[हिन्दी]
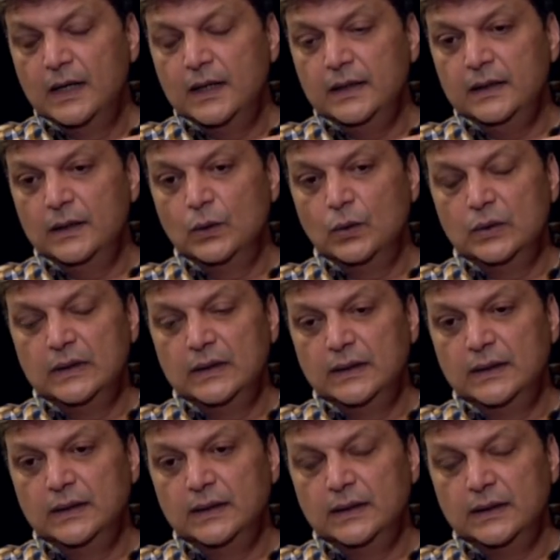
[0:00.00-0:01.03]
ये लोग
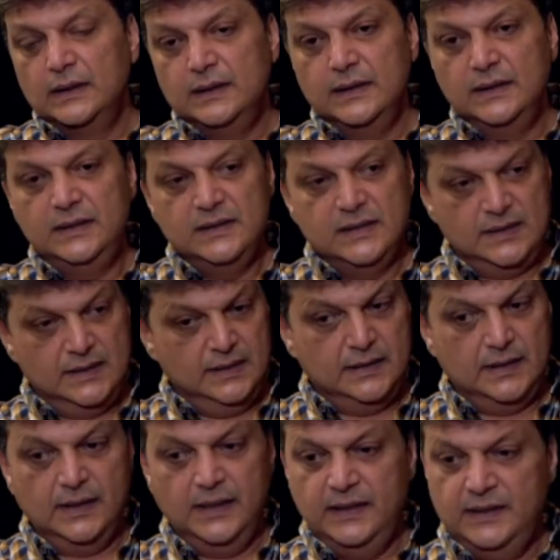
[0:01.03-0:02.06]
यानी ये
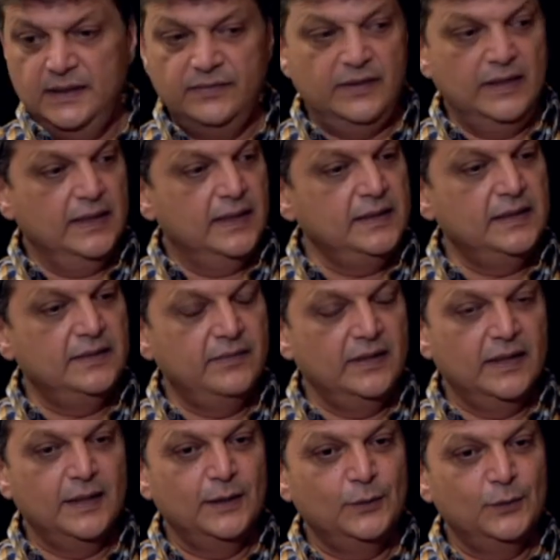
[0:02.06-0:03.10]
थिएटर है ये विंग है ये
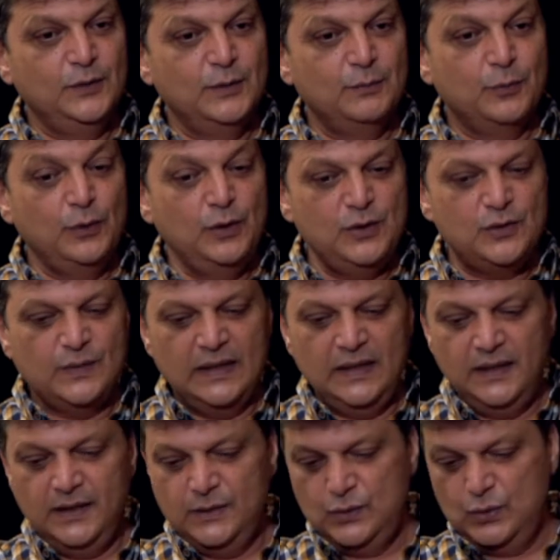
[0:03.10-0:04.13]
विंग है तो ये पुलिस
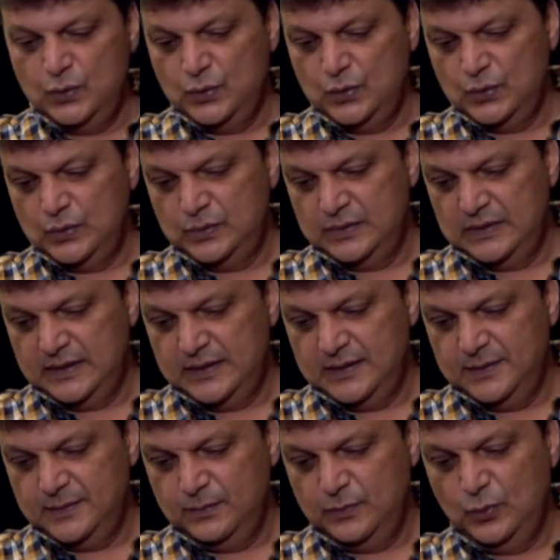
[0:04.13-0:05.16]
वाले जो
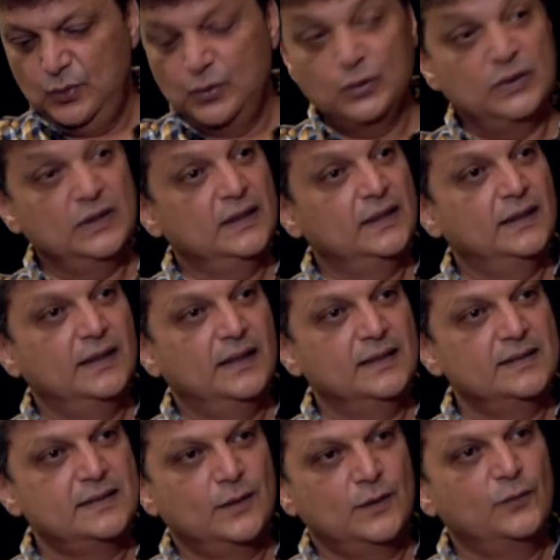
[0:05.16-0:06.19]
बूट होते हैं
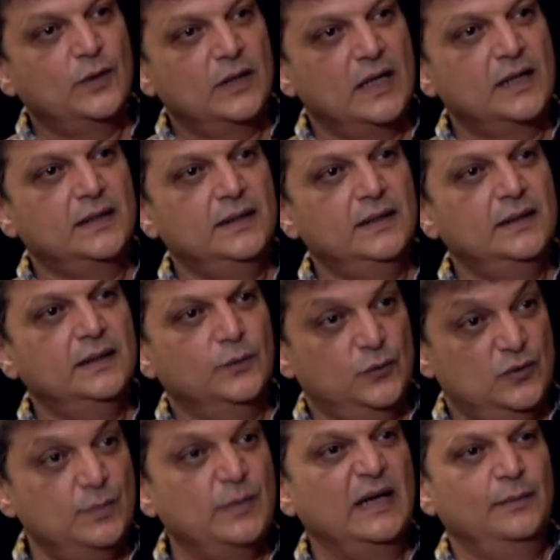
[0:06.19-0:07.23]
ख़ास और वो खाकी
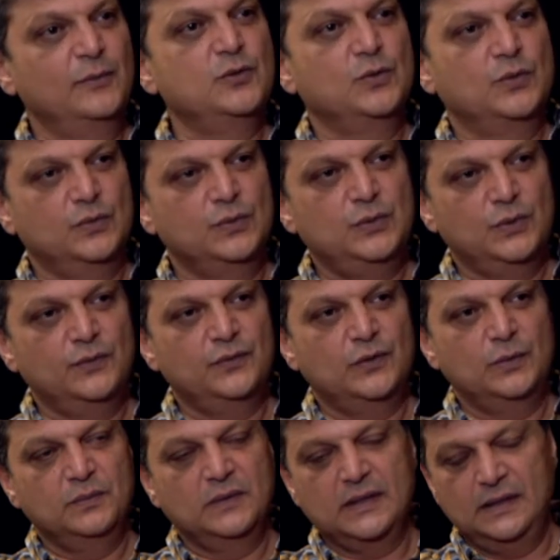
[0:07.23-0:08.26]
उस ज़माने में जो
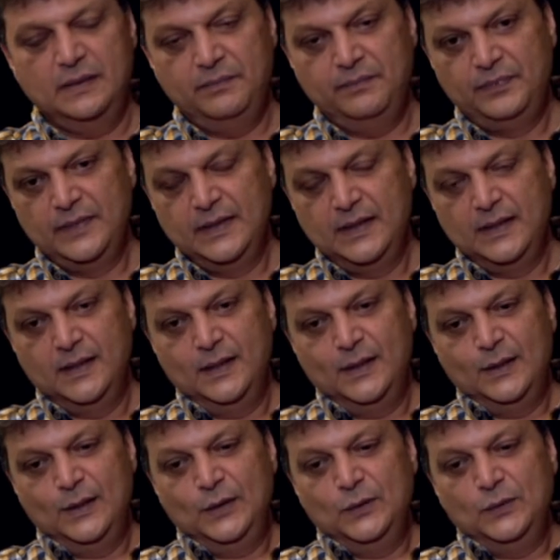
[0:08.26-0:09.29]
यूनिफॉर्म यूनिफॉर्म था जी
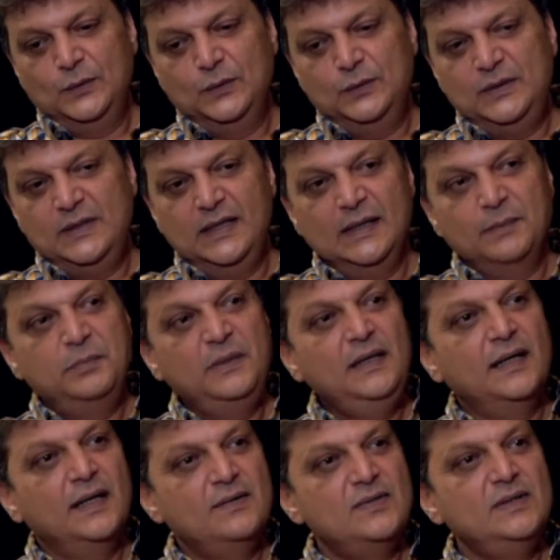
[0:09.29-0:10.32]
तो ये
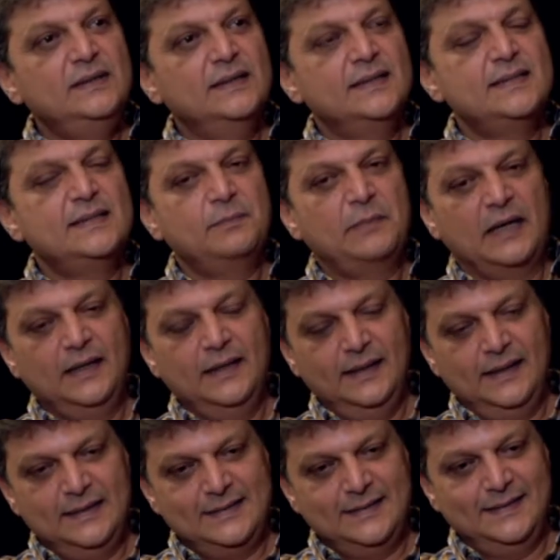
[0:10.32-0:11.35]
अपनी एंट्री देने से पहले
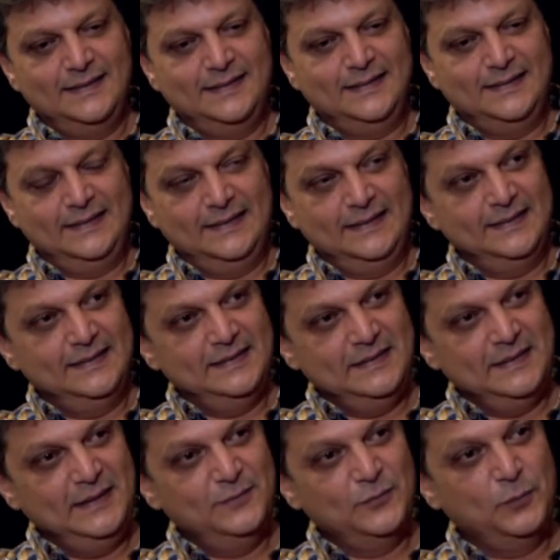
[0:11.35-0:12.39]
ऐसे
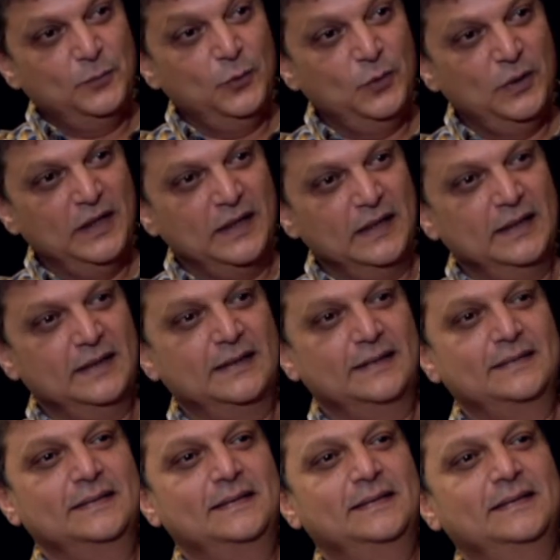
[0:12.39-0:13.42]
यानी वो बूट निकाला
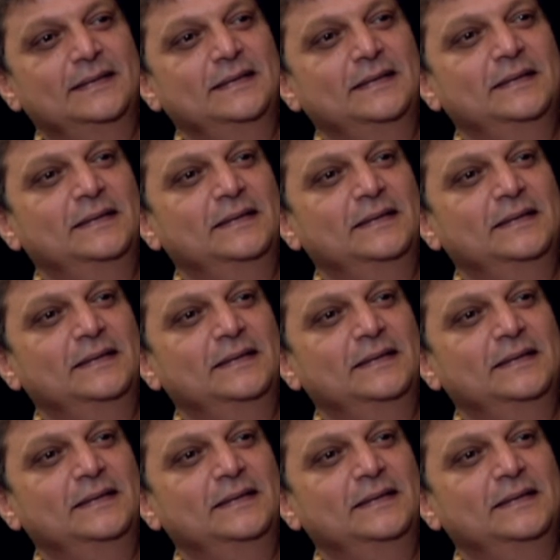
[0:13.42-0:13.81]
करते थे